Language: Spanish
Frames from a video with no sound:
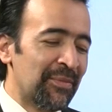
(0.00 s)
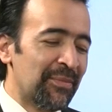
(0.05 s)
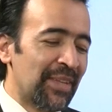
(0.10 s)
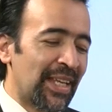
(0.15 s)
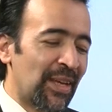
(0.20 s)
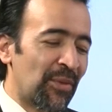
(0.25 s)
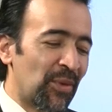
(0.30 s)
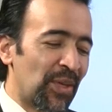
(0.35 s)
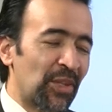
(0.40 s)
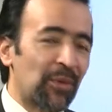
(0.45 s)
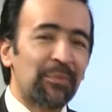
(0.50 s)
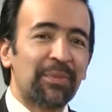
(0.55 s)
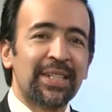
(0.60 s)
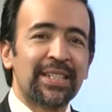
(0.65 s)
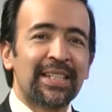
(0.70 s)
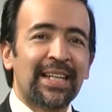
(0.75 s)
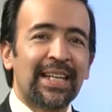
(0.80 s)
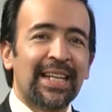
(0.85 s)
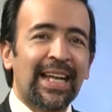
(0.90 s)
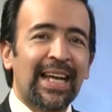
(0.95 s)
Y bueno,
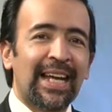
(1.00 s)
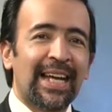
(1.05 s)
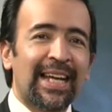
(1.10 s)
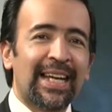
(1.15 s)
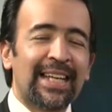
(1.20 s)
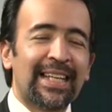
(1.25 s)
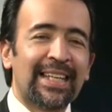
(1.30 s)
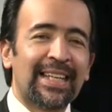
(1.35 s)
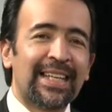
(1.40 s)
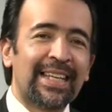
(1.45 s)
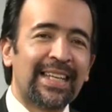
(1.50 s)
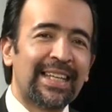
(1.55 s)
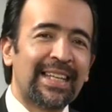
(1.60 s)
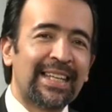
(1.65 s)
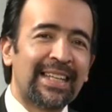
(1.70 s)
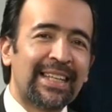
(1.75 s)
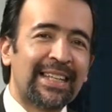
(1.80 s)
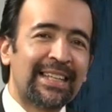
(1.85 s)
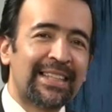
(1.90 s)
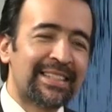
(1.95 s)
pues la
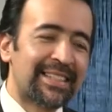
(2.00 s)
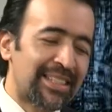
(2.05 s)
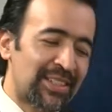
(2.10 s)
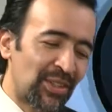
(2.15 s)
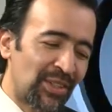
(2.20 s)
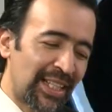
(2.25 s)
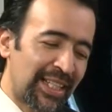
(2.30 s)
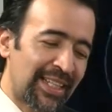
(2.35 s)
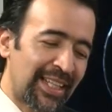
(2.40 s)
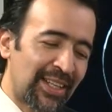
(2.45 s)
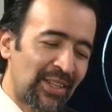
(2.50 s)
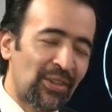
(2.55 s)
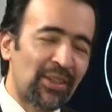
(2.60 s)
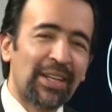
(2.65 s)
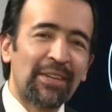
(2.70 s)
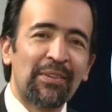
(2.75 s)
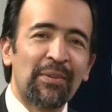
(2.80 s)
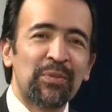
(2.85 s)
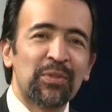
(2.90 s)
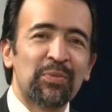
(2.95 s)
eh, sesión anterior
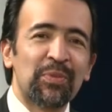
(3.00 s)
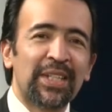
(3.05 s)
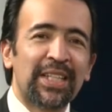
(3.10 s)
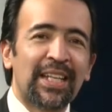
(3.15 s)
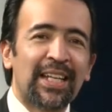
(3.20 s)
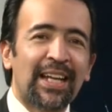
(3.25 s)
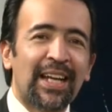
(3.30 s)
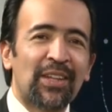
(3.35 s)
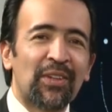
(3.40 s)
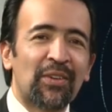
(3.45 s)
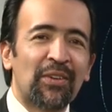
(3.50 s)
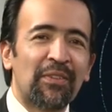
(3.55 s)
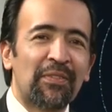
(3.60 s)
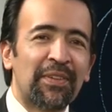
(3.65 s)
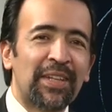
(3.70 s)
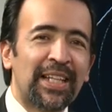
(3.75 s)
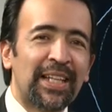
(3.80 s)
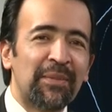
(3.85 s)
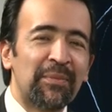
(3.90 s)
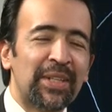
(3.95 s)
habíamos platicado
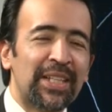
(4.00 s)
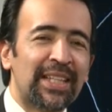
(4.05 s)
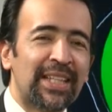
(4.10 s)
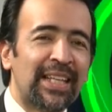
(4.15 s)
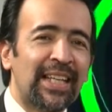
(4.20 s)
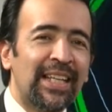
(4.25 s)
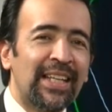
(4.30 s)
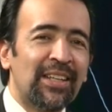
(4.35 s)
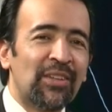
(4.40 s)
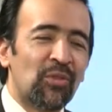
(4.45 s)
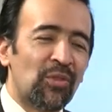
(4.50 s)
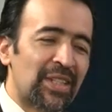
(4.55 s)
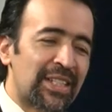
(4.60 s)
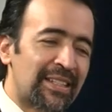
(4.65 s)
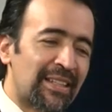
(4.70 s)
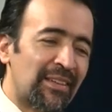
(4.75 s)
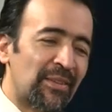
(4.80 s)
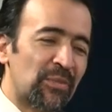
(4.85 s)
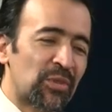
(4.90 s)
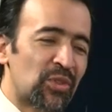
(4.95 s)
finalmente o
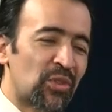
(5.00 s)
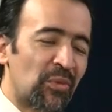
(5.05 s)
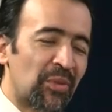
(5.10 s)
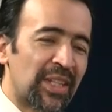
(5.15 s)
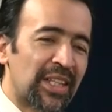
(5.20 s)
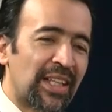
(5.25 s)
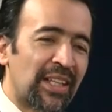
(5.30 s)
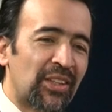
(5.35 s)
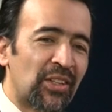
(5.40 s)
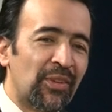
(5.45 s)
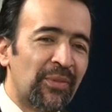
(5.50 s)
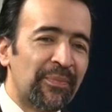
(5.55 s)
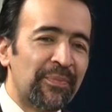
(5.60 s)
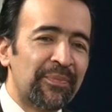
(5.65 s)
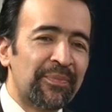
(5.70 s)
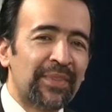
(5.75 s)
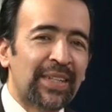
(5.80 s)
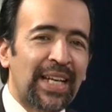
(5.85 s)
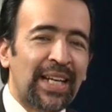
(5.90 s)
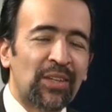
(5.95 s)
estábamos comentando
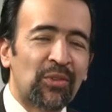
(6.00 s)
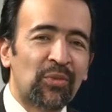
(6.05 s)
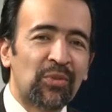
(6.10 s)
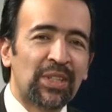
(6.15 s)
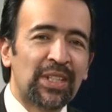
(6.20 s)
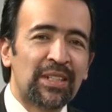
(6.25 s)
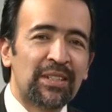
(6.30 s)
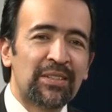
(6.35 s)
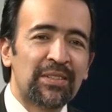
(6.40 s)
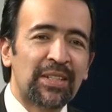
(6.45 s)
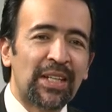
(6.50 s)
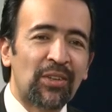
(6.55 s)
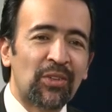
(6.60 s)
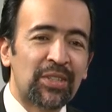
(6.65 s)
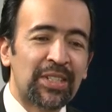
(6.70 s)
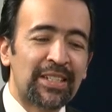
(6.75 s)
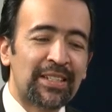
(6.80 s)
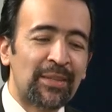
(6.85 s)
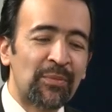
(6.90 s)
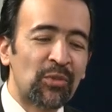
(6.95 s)
algunos de
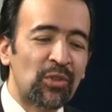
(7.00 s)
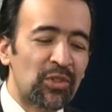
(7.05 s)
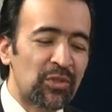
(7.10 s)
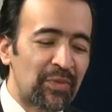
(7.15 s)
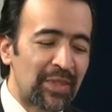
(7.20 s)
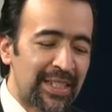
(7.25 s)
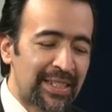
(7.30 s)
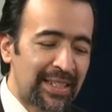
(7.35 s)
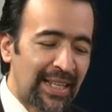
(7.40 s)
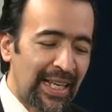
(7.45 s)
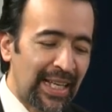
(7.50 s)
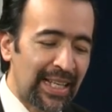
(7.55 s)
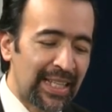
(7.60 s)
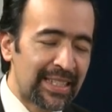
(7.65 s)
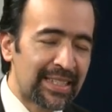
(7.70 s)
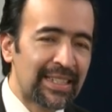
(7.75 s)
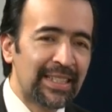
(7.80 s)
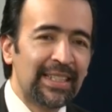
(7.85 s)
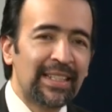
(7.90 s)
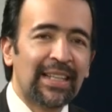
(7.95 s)
los estímulos
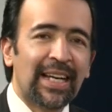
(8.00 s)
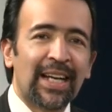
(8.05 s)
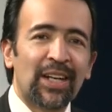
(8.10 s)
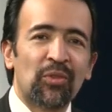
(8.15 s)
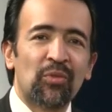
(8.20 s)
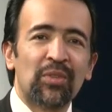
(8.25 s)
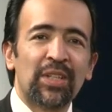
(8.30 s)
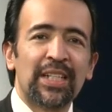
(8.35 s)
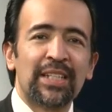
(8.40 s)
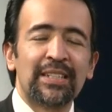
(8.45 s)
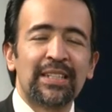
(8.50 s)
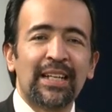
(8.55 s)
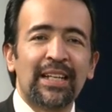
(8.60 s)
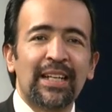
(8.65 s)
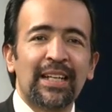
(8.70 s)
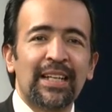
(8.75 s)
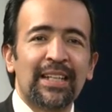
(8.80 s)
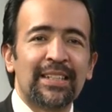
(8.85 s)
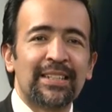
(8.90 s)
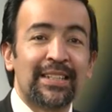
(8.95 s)
fiscales, algunas de
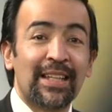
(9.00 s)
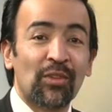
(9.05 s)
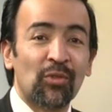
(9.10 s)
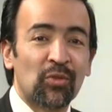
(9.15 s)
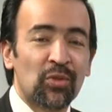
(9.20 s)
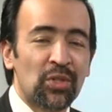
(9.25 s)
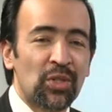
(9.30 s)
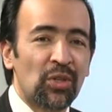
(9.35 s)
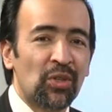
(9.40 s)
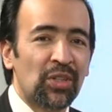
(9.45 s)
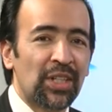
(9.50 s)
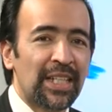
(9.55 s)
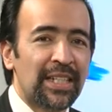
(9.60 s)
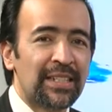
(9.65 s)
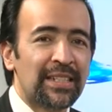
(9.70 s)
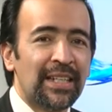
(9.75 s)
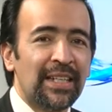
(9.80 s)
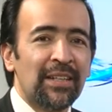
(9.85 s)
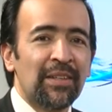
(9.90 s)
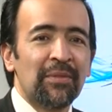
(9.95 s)
las
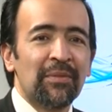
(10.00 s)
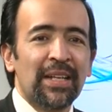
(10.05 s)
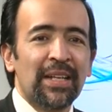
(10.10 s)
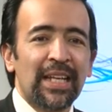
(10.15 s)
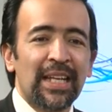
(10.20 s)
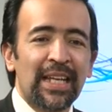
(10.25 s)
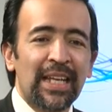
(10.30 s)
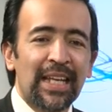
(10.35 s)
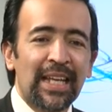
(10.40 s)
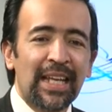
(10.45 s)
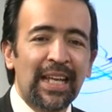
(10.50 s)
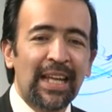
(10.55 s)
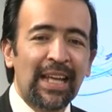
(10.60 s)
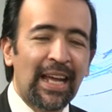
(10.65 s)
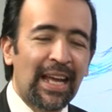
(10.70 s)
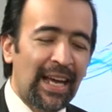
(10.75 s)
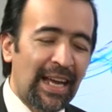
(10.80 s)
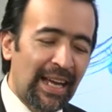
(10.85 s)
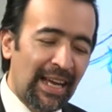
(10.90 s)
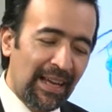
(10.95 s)
deducciones y
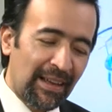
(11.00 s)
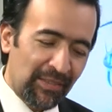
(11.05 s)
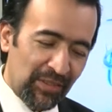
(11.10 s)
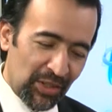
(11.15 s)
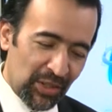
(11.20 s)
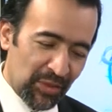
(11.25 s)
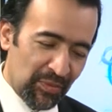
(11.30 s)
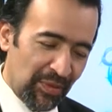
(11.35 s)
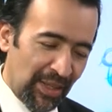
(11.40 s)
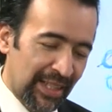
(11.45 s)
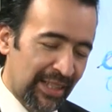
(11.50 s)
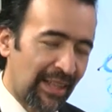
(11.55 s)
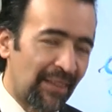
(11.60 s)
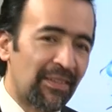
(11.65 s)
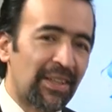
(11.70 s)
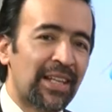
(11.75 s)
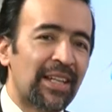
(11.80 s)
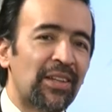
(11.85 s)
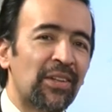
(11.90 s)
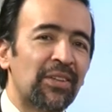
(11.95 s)
eh, nos
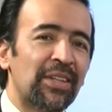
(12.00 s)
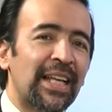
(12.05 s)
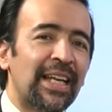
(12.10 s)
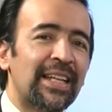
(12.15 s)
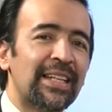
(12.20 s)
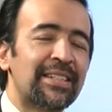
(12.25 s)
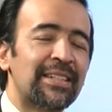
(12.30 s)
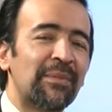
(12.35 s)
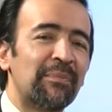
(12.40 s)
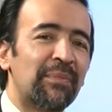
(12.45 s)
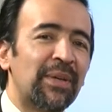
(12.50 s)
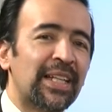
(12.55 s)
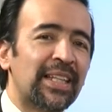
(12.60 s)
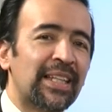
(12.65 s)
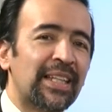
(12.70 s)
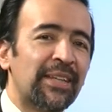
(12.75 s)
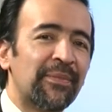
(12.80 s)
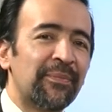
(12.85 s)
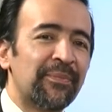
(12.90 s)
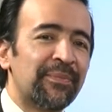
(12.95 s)
faltaba redondear esa
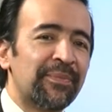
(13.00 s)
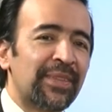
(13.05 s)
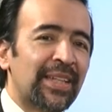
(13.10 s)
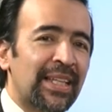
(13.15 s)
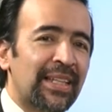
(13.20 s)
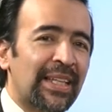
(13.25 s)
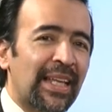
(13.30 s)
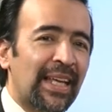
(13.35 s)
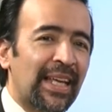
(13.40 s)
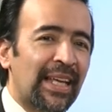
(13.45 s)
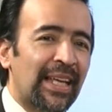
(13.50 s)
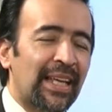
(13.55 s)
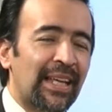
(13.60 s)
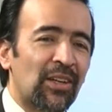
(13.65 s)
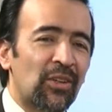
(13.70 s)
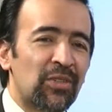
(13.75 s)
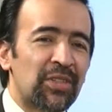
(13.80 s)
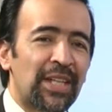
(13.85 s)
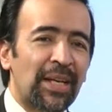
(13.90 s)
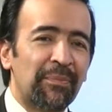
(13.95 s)
parte de
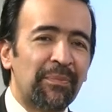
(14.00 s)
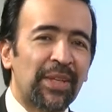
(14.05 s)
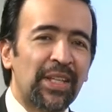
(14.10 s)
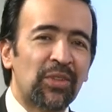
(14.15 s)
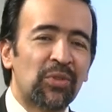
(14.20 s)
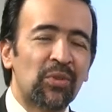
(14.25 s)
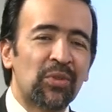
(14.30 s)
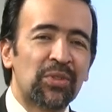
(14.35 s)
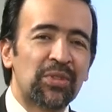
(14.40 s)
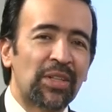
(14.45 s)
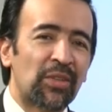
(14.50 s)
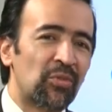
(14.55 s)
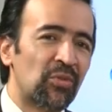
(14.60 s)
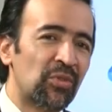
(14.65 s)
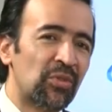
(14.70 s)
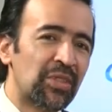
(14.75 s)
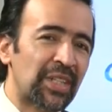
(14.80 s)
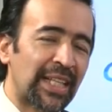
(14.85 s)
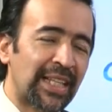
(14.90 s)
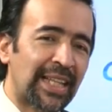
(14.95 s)
los capítulos,
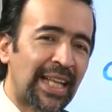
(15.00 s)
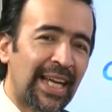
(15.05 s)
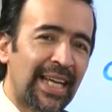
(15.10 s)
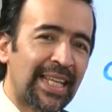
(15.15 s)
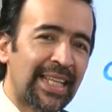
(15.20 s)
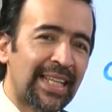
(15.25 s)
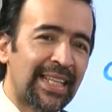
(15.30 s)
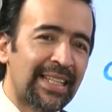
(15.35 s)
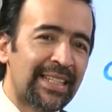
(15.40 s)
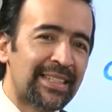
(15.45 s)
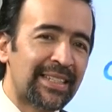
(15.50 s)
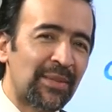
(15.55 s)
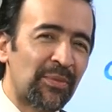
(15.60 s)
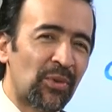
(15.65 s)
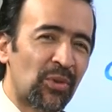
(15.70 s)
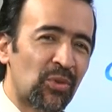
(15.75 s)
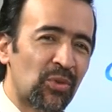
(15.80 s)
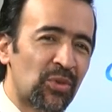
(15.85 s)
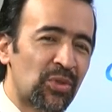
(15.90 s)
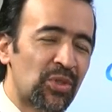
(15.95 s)
algunos detalles,
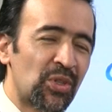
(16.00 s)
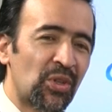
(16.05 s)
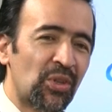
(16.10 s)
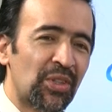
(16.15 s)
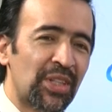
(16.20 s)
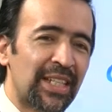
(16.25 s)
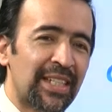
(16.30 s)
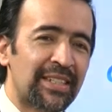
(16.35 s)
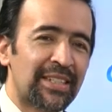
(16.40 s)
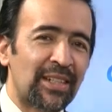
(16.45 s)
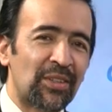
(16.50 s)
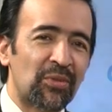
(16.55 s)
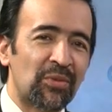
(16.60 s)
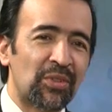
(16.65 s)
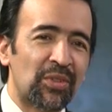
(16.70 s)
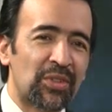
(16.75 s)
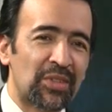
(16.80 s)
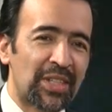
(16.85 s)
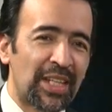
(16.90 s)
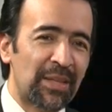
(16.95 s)
evoluciones,
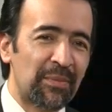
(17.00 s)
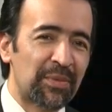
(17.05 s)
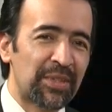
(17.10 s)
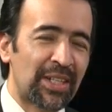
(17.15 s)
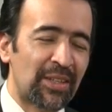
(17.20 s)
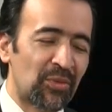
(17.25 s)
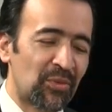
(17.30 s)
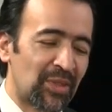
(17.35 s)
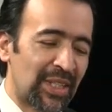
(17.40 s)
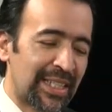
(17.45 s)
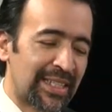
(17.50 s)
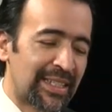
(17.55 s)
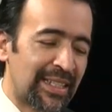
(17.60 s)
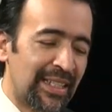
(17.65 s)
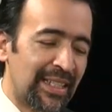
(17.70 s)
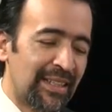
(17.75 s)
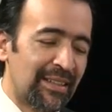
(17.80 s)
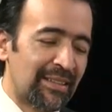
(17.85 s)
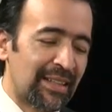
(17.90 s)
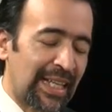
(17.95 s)
algunos tips, algunas
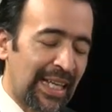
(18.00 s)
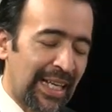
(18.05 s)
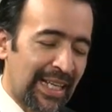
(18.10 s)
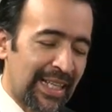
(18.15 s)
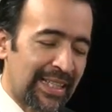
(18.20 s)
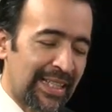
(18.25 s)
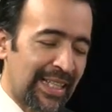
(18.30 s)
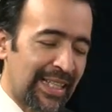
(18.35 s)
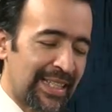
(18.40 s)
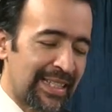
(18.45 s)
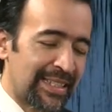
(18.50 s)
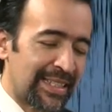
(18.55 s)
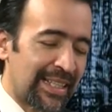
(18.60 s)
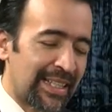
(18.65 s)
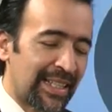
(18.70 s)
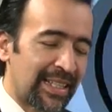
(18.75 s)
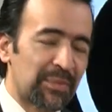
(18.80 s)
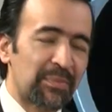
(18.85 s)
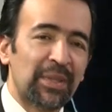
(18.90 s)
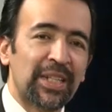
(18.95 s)

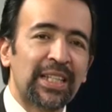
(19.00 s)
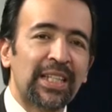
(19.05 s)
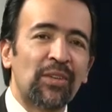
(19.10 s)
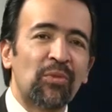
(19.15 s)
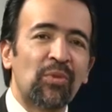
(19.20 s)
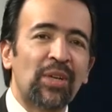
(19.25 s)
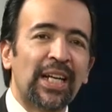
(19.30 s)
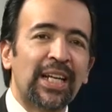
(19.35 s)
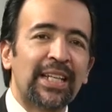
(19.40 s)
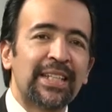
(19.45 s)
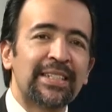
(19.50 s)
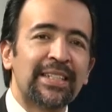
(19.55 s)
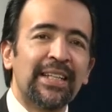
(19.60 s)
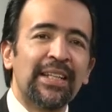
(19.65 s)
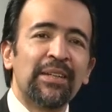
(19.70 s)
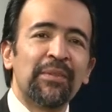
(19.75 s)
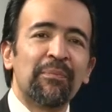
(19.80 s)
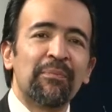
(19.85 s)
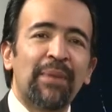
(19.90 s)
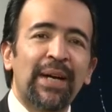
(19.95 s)
características particulares
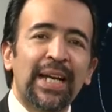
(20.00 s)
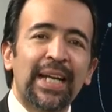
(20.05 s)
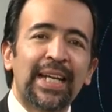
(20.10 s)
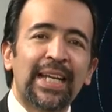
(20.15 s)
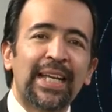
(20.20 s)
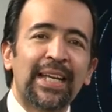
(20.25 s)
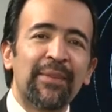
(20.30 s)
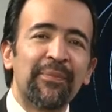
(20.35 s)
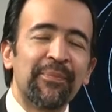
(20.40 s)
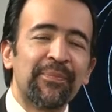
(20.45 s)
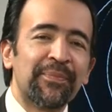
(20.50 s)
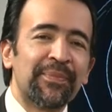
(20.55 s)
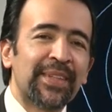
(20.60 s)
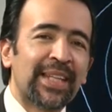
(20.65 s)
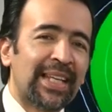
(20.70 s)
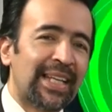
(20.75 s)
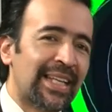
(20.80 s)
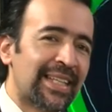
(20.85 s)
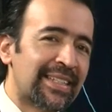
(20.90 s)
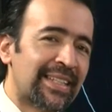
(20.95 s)
para que
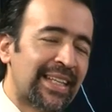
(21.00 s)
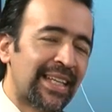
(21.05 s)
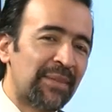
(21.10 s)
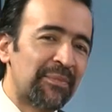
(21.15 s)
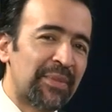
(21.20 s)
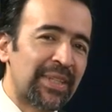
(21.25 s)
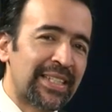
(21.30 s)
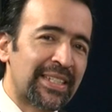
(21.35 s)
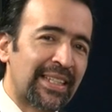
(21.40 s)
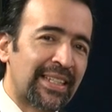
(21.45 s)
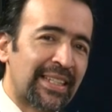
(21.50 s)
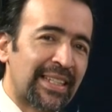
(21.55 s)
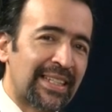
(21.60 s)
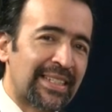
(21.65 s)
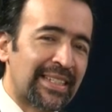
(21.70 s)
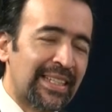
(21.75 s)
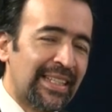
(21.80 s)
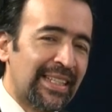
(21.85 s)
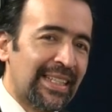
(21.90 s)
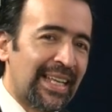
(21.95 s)
las tengan
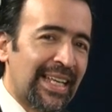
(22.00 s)
presentes.